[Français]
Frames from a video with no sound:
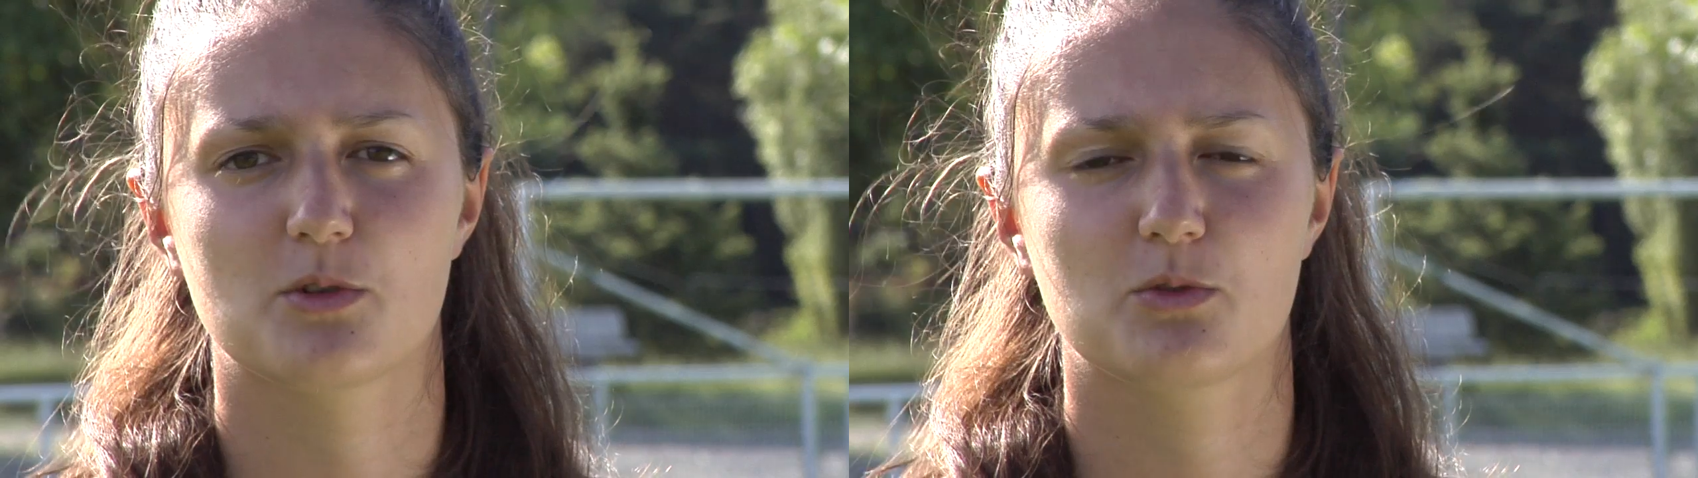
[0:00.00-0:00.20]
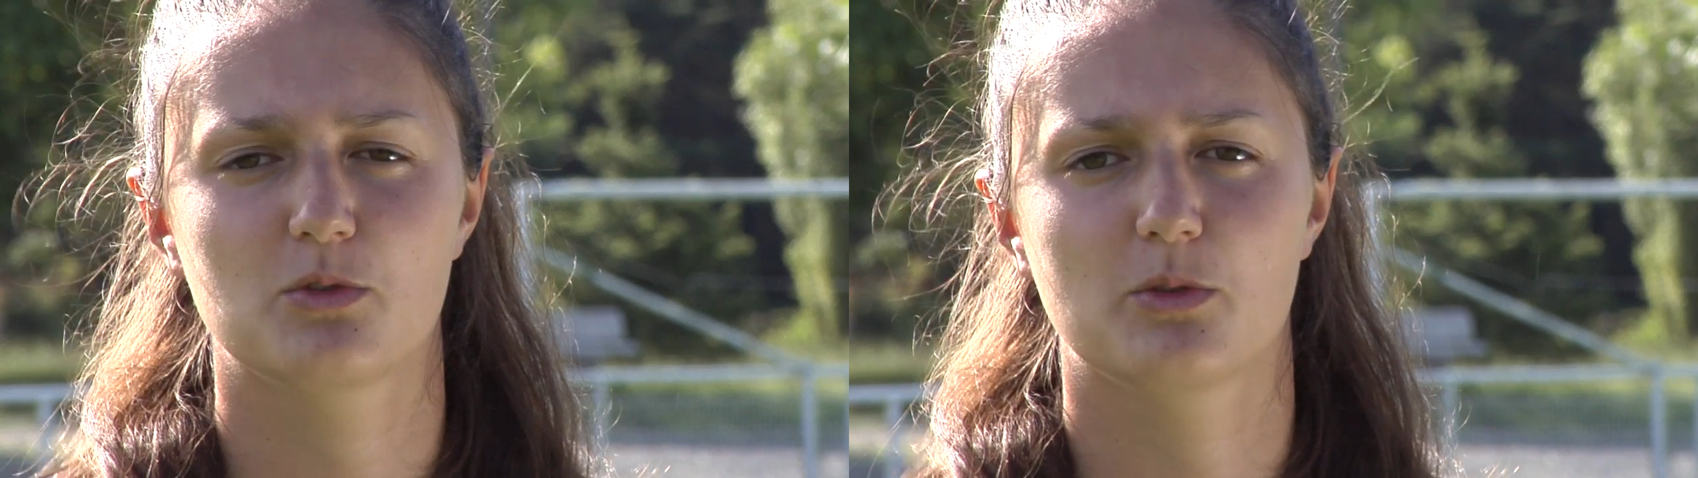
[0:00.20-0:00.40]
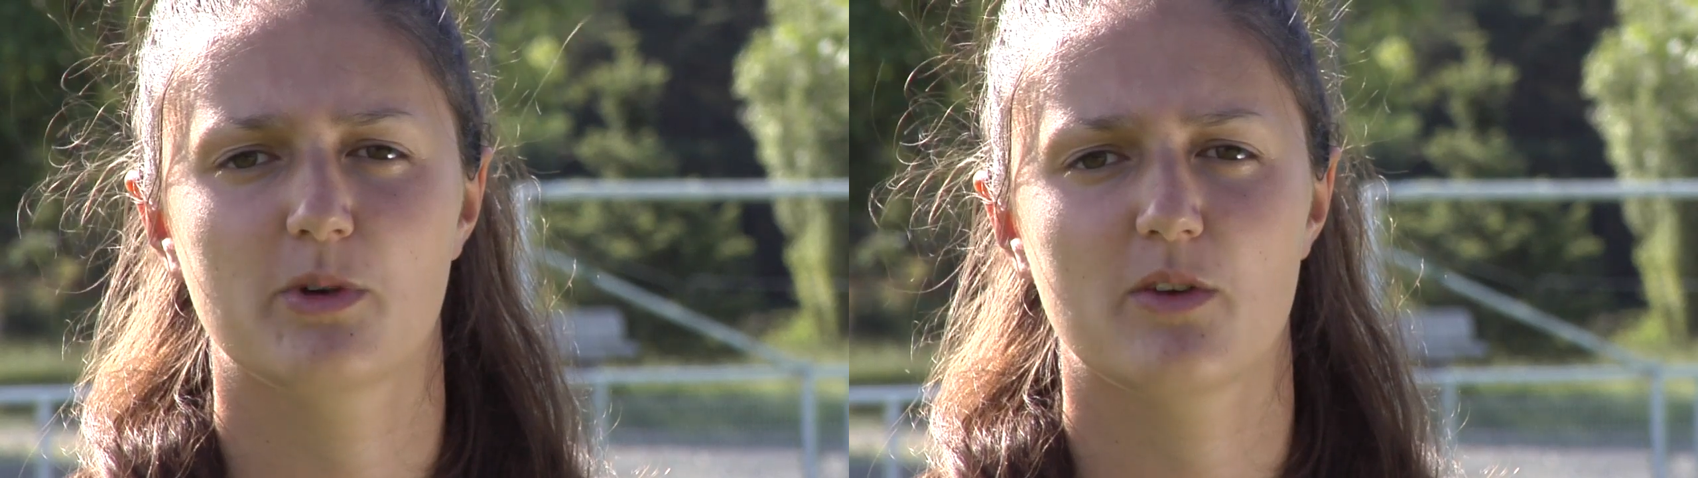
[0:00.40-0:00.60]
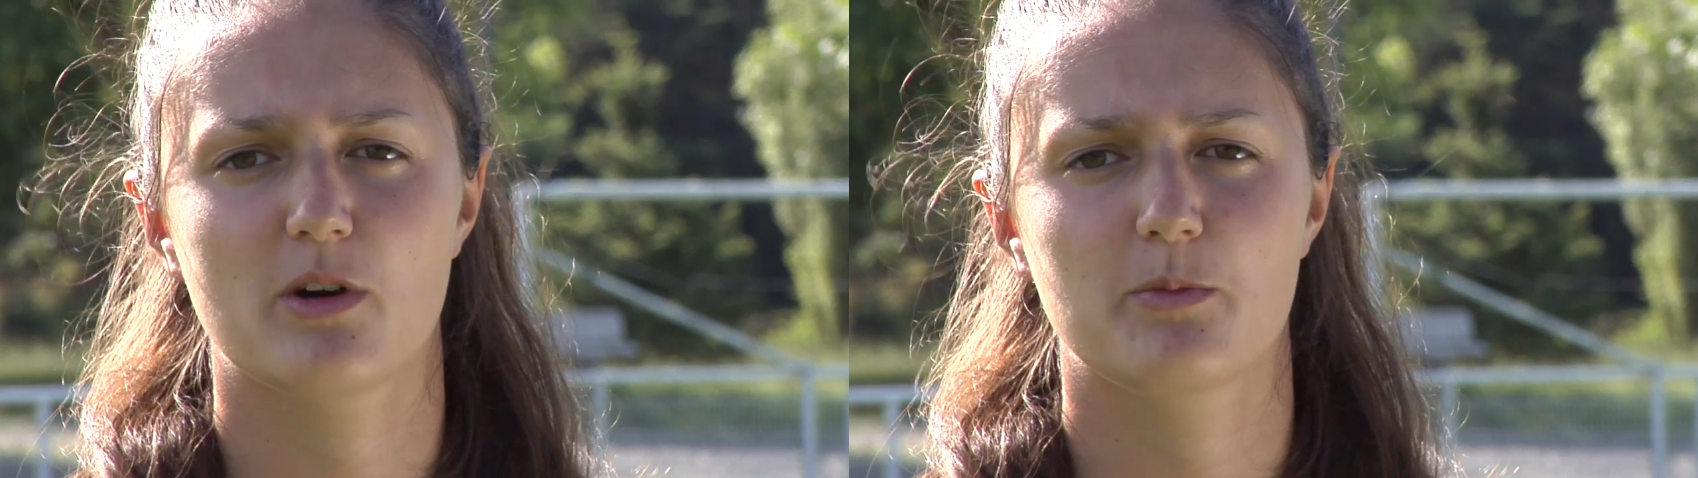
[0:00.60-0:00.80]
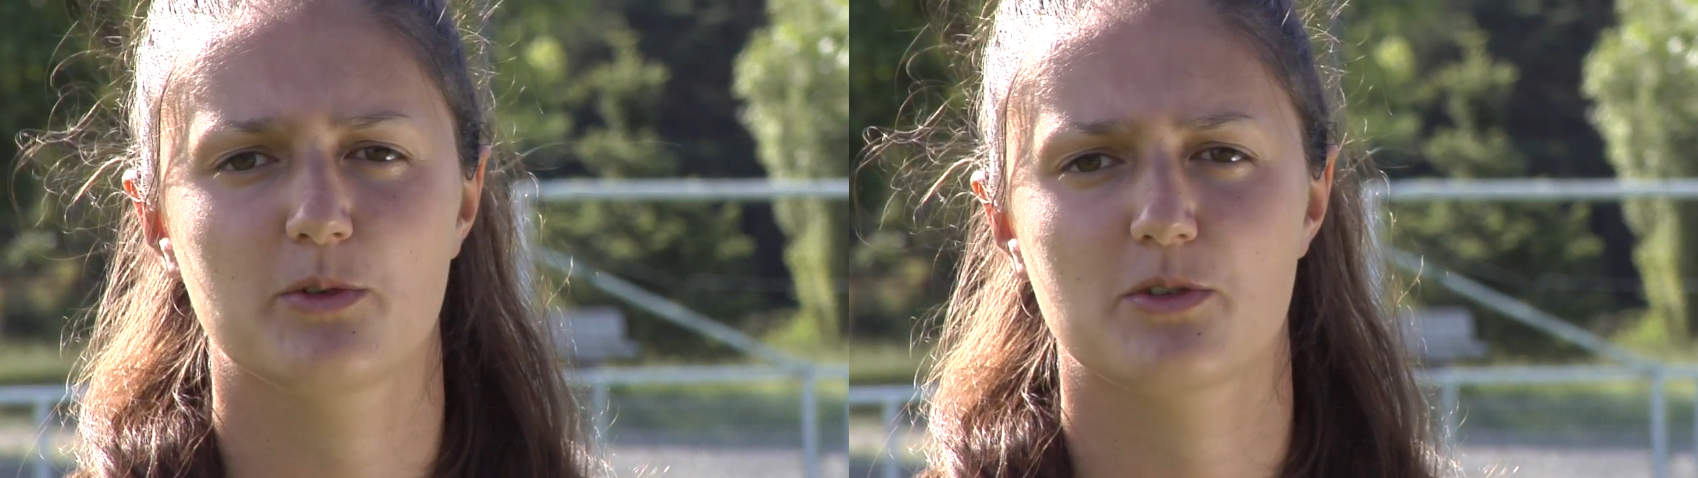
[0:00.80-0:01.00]
surtout de ne pas
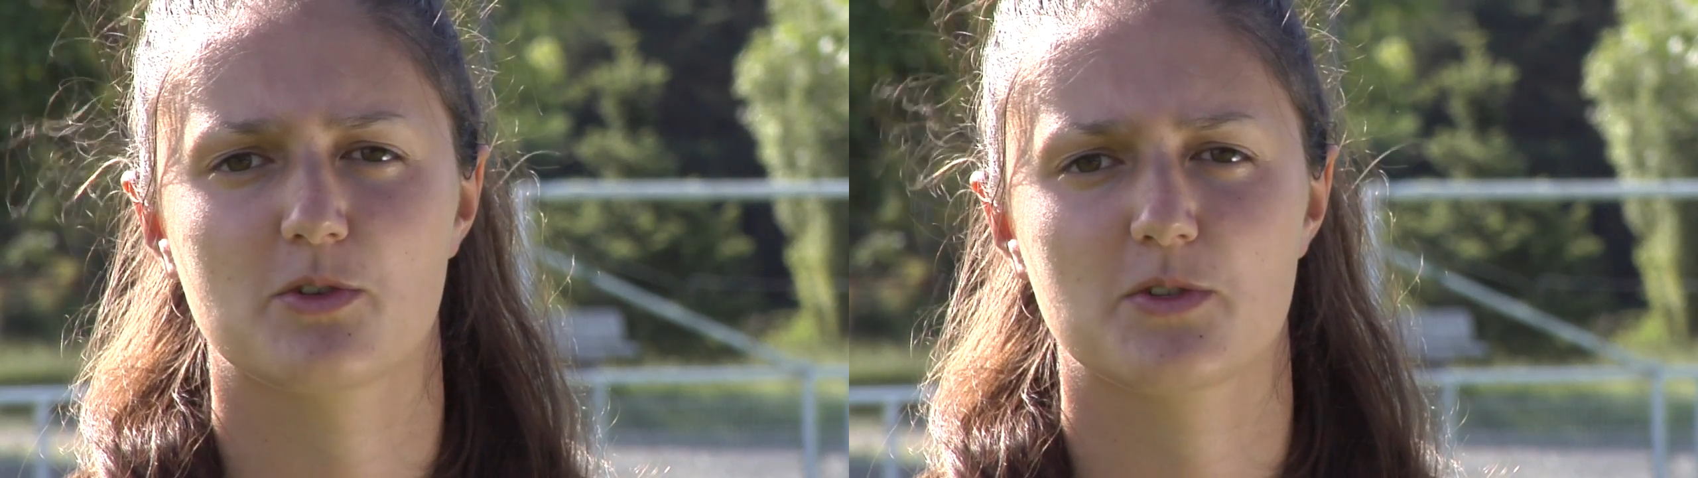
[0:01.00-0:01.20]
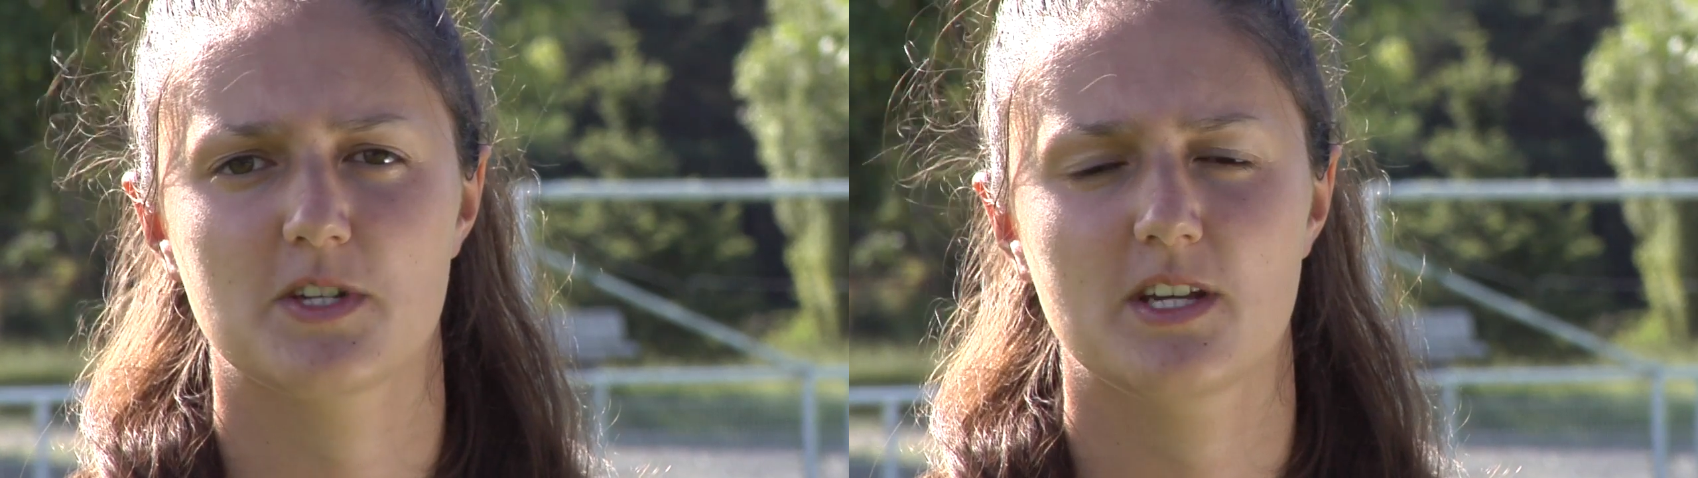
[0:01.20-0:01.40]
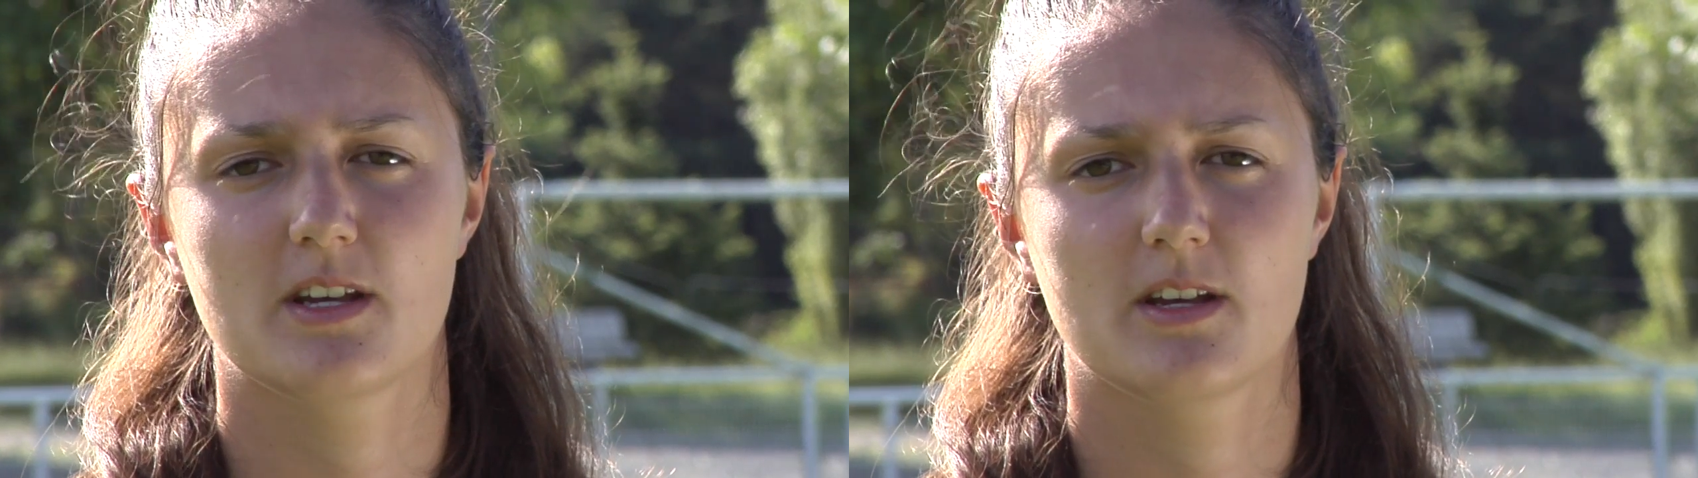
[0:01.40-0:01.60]
avoir peur de se lancer,